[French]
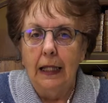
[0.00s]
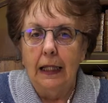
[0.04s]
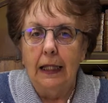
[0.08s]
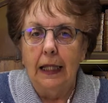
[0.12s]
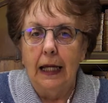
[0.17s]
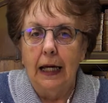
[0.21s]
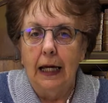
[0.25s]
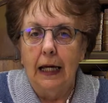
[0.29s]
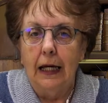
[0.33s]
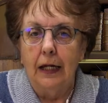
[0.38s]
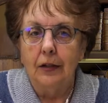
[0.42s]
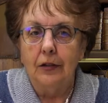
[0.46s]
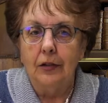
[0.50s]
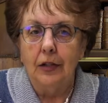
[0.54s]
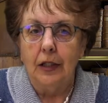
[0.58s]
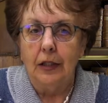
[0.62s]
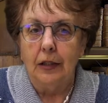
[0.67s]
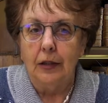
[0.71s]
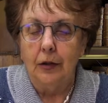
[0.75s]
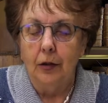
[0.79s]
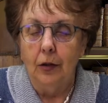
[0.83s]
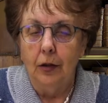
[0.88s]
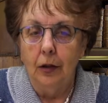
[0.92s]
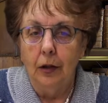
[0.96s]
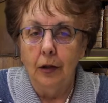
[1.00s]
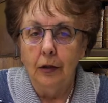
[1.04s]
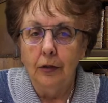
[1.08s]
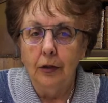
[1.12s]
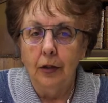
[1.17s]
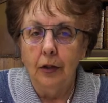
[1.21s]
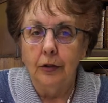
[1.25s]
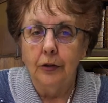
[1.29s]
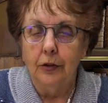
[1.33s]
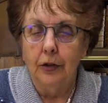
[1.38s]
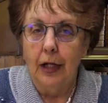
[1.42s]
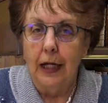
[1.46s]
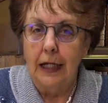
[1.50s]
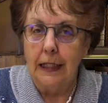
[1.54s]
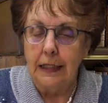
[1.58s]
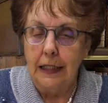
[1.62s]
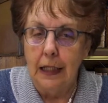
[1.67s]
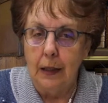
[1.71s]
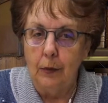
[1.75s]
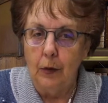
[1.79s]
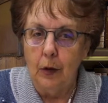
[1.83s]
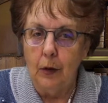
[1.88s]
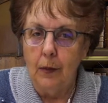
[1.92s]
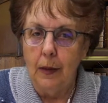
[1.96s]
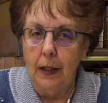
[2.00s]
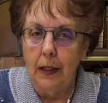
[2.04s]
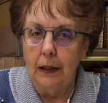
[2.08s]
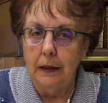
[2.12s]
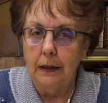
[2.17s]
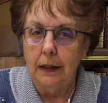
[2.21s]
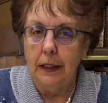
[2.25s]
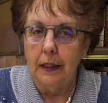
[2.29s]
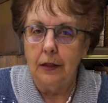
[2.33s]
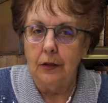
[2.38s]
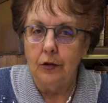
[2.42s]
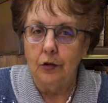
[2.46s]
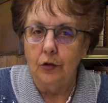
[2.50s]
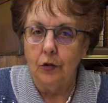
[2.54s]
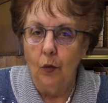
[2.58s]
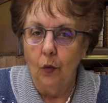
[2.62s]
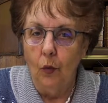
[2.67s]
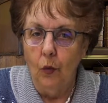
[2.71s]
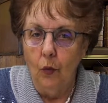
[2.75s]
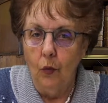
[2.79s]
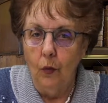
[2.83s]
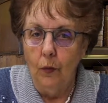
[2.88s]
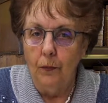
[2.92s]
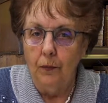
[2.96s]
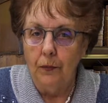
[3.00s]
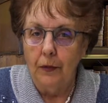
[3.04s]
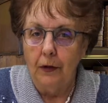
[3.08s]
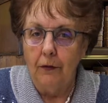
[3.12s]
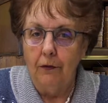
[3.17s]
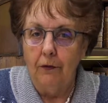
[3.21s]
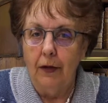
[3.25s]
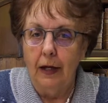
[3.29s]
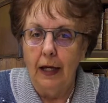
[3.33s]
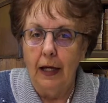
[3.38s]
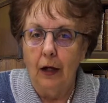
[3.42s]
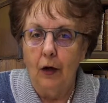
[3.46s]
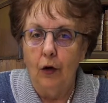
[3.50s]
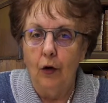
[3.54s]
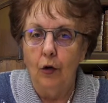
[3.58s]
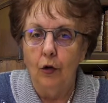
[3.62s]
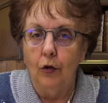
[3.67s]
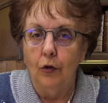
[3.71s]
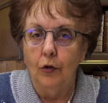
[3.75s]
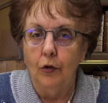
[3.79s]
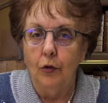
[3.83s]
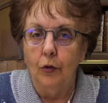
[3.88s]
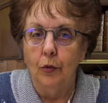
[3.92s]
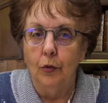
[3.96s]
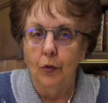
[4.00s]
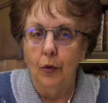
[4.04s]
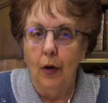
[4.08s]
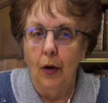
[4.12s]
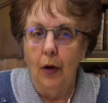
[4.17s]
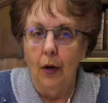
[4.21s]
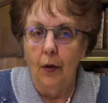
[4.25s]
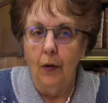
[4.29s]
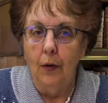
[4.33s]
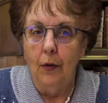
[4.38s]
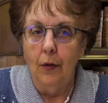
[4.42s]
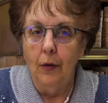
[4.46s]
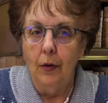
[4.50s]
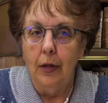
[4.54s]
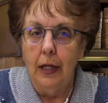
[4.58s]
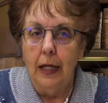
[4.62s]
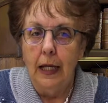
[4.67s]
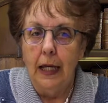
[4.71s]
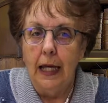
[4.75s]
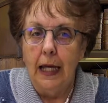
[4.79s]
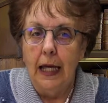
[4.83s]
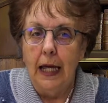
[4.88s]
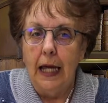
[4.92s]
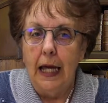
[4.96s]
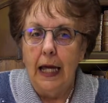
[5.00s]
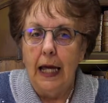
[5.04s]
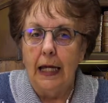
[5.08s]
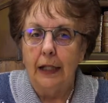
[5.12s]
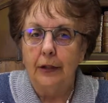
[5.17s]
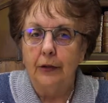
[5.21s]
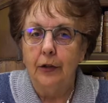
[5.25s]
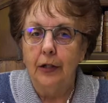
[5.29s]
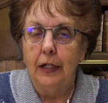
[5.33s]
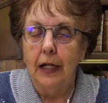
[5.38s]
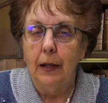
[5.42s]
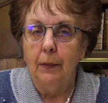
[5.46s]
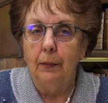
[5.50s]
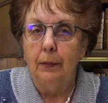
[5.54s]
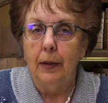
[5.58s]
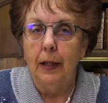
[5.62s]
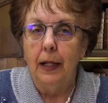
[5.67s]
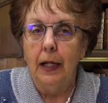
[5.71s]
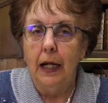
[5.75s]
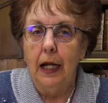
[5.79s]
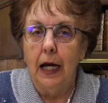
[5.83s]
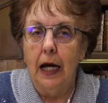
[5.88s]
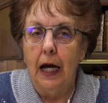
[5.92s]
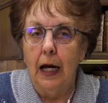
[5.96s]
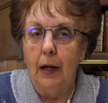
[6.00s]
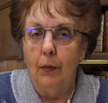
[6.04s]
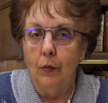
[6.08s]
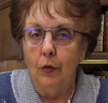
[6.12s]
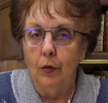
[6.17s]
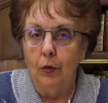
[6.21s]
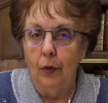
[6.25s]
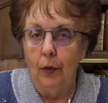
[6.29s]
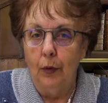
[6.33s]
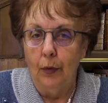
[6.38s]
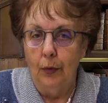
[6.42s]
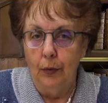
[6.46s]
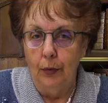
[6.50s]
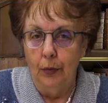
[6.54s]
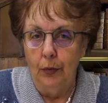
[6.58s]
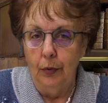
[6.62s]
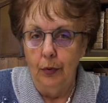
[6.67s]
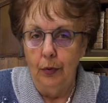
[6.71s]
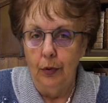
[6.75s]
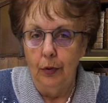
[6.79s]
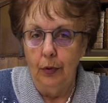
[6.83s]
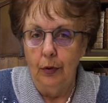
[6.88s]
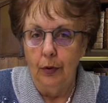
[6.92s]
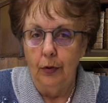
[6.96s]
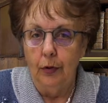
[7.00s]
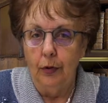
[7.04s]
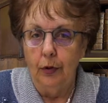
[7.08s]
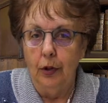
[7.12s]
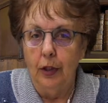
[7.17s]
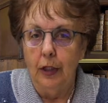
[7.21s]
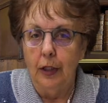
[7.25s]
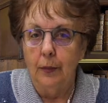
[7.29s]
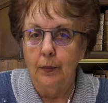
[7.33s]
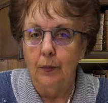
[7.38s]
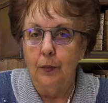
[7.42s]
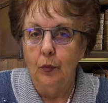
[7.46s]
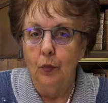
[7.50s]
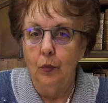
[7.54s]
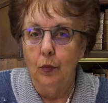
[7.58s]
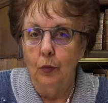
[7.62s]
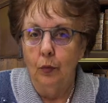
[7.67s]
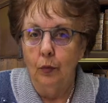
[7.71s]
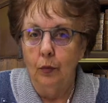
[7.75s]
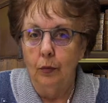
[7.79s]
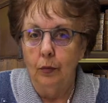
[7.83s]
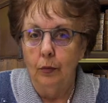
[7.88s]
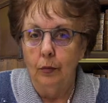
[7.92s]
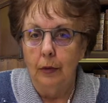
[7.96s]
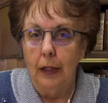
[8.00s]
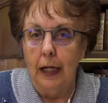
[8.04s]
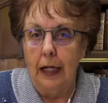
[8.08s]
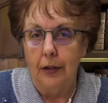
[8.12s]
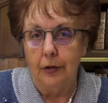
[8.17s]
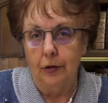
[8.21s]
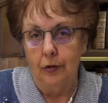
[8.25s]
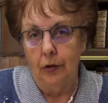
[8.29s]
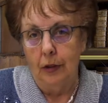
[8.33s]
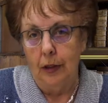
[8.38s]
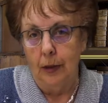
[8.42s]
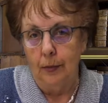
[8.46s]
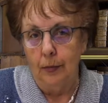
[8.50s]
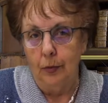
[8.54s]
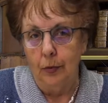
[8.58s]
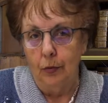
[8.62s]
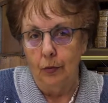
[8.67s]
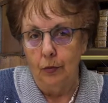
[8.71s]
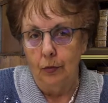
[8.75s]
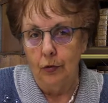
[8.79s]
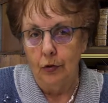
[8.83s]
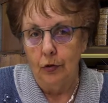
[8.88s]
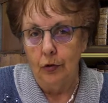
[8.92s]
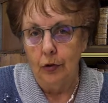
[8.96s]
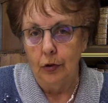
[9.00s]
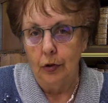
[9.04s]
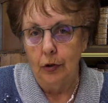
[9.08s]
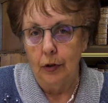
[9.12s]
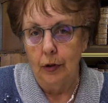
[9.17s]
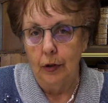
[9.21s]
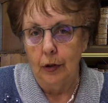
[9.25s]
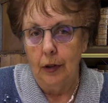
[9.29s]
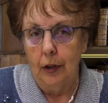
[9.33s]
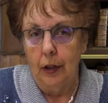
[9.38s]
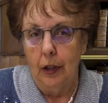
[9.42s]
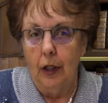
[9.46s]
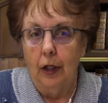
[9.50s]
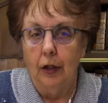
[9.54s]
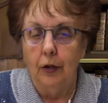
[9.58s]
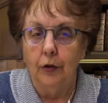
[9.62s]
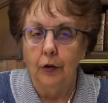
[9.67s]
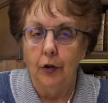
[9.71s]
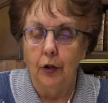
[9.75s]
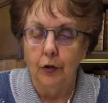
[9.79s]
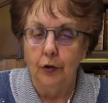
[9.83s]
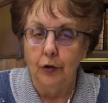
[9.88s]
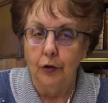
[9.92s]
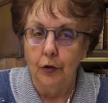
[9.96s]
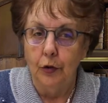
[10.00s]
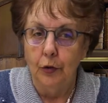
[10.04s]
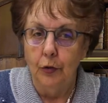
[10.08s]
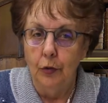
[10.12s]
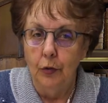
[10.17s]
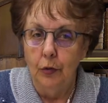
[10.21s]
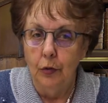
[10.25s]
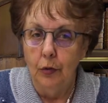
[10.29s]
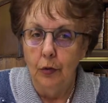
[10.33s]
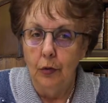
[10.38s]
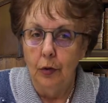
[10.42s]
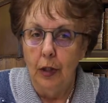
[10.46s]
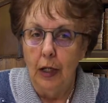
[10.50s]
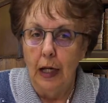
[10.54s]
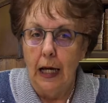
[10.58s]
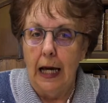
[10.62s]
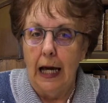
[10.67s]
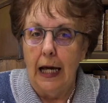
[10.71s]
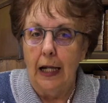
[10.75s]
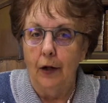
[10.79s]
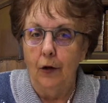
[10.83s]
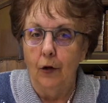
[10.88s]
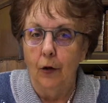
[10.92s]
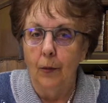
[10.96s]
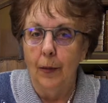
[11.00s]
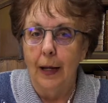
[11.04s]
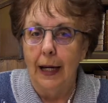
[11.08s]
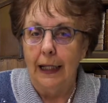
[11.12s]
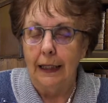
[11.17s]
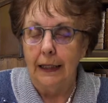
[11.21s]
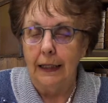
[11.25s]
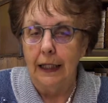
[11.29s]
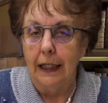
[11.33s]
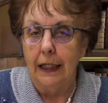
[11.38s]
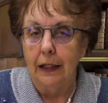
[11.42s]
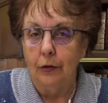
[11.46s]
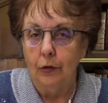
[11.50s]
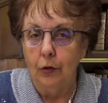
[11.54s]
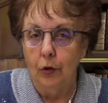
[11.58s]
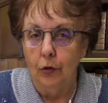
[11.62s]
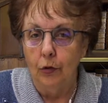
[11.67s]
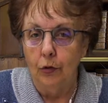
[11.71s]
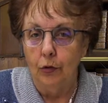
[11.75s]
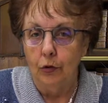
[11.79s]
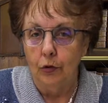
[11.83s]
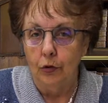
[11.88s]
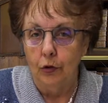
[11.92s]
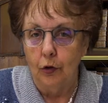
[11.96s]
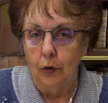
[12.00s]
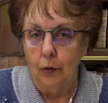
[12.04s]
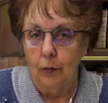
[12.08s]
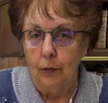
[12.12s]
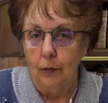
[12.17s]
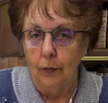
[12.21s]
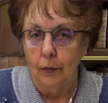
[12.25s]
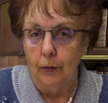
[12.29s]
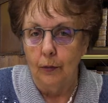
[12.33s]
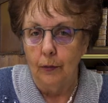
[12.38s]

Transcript: Car cet ordre de rassemblement des eaux vers un lieu un est un appel amoureux de l'époux à son épouse, de Dieu à l'homme Adam que nous sommes.